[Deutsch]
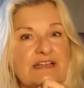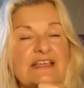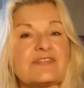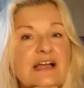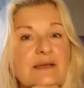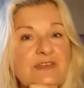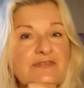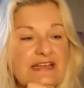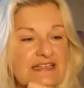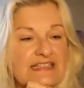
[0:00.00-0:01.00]
Ich frage mich,
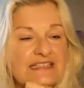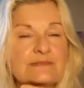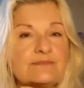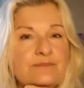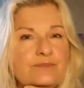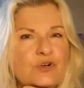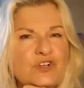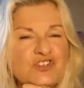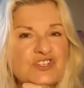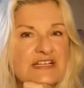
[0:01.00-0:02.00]
wer diesen
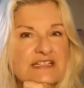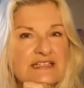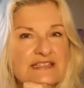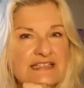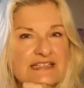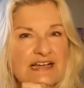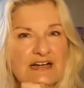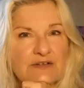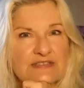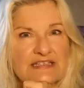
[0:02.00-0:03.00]
Bullshit sich
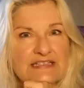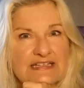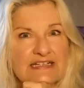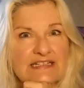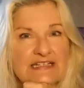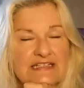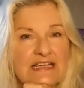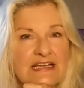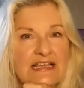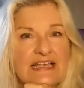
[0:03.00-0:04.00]
ausgedacht hat.
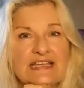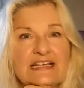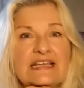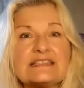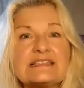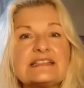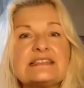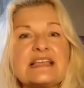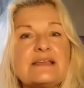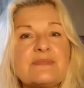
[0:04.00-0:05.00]
Ich lese
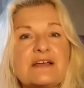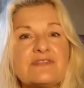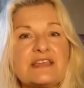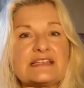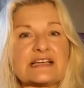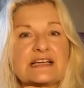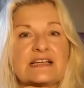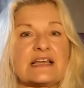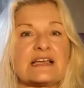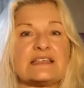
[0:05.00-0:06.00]
das immer wieder.
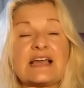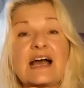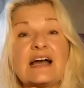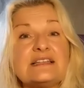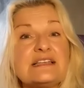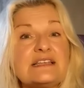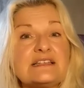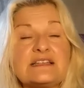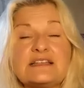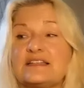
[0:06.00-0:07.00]
Ja, die,
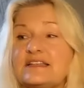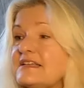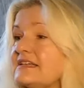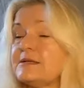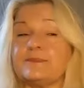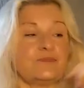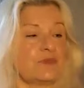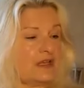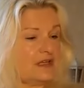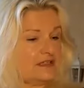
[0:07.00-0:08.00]
die, die, ähm,
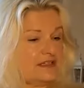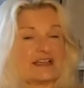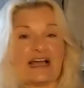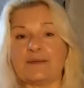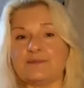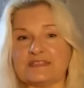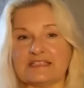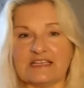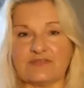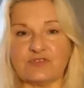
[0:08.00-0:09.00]
die Gaben
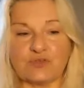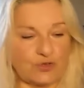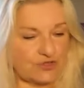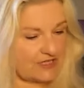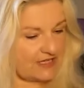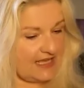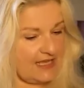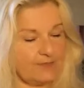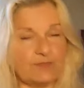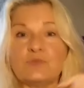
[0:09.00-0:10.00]
sind ja von Gott
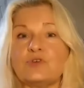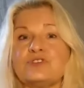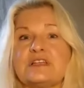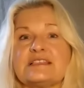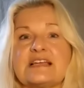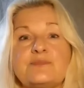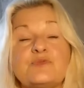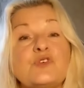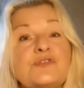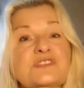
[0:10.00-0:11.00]
gegeben und deshalb
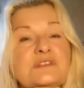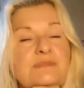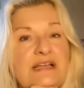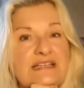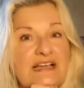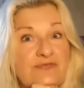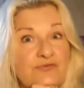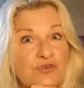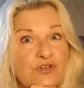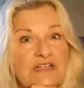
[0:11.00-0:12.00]
dürfte man ja
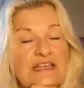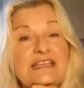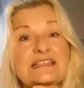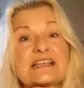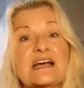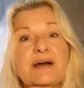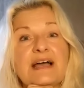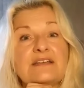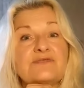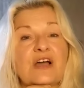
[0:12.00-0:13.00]
für
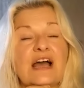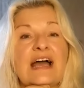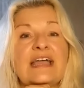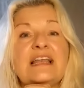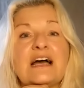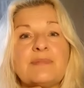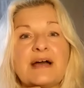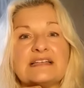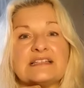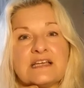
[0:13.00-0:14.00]
Lichtarbeit, für
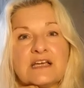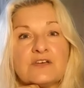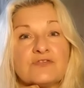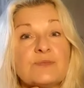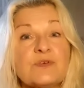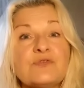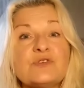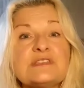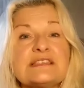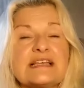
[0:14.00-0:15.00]
Heilarbeit, für
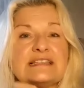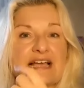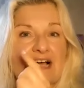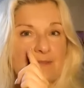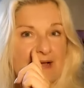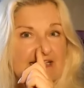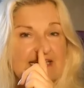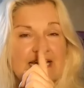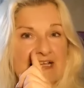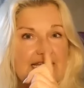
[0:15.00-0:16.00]
Bewusstseinsarbeit
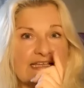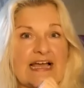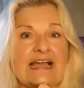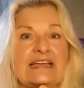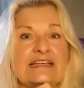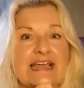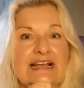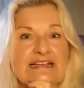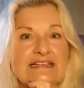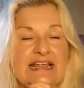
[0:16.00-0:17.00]
kein
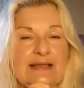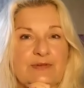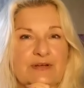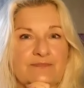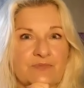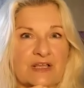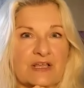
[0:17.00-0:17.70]
Geld nehmen.